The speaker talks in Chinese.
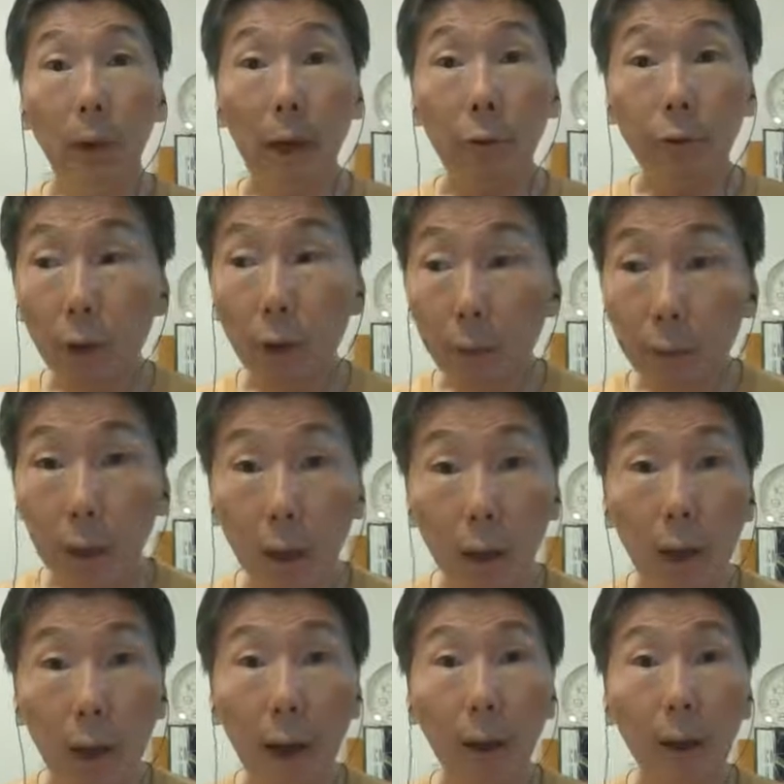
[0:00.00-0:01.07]
还去那
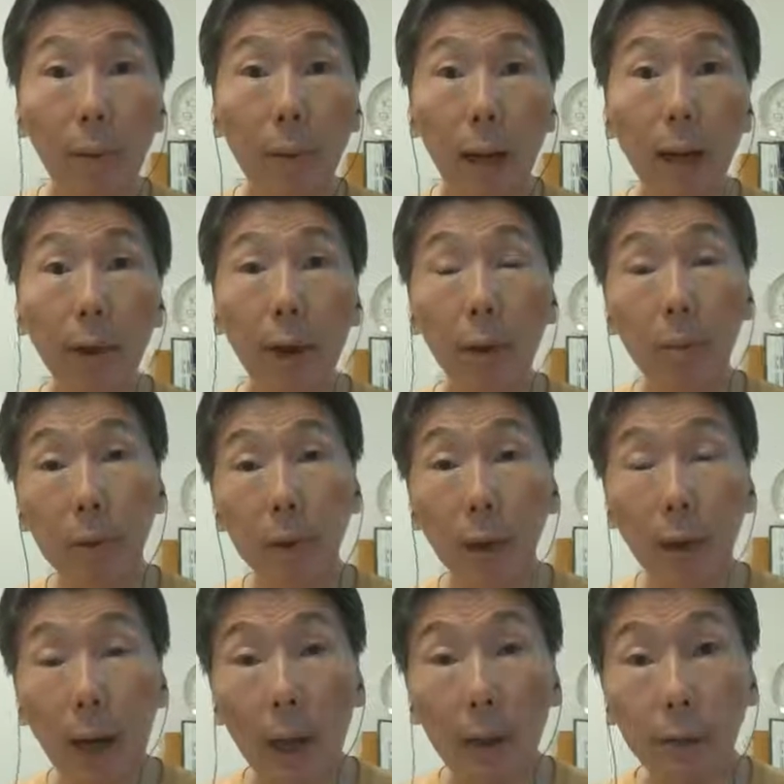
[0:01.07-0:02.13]
边看了个半天，也不知
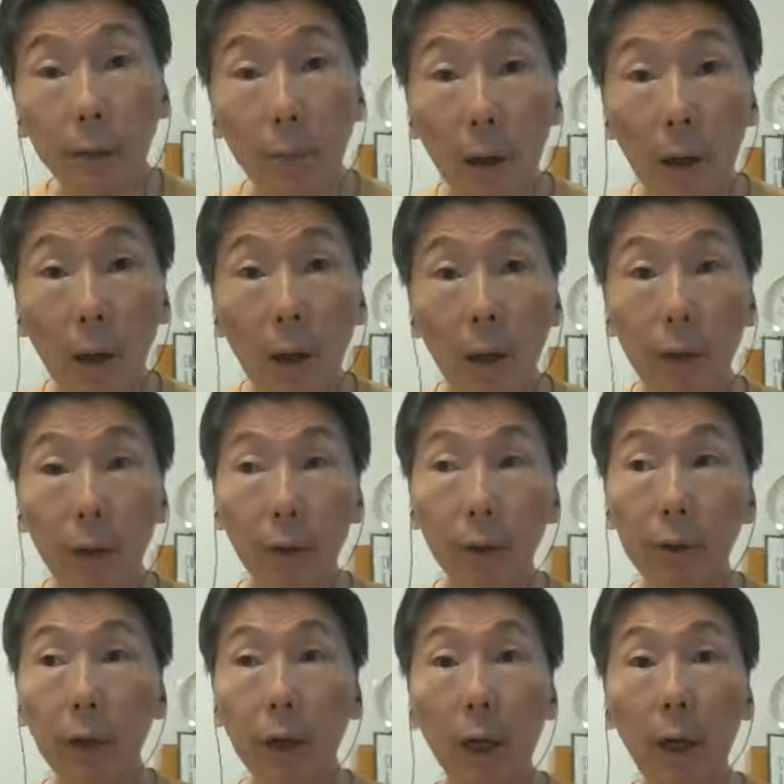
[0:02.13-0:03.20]
道在看什么。
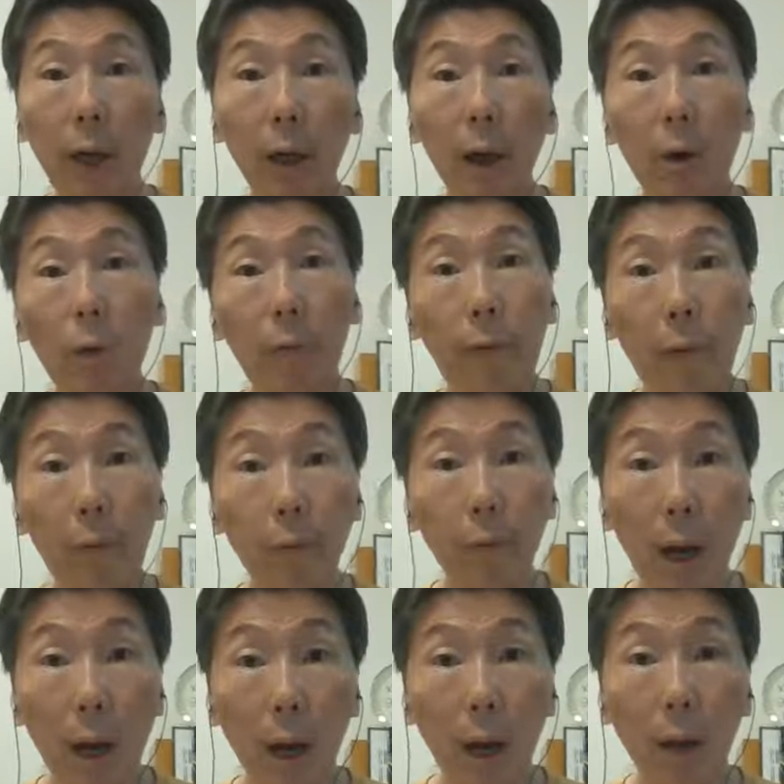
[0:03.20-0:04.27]
现在他当国防
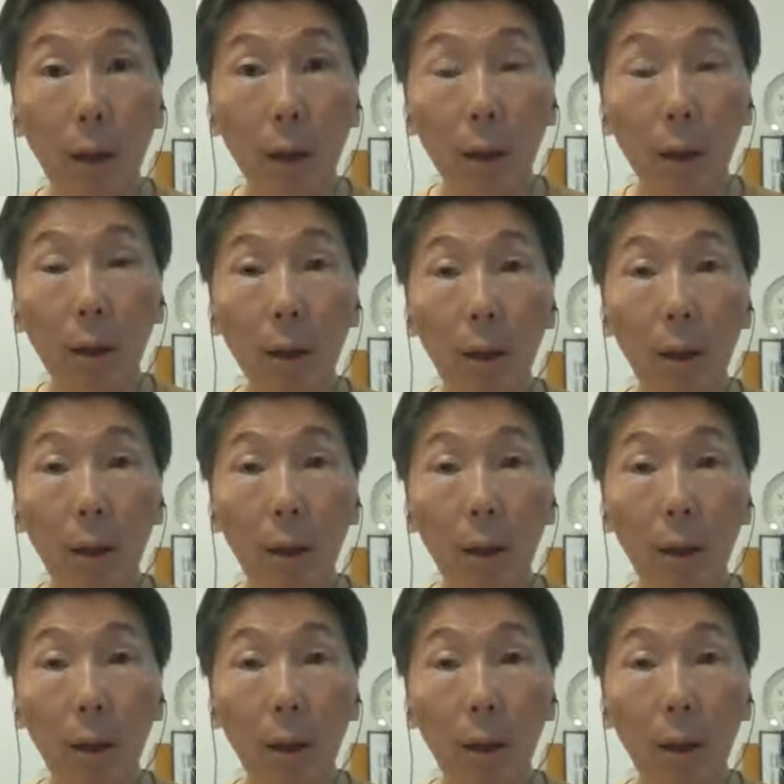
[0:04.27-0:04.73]
部长了，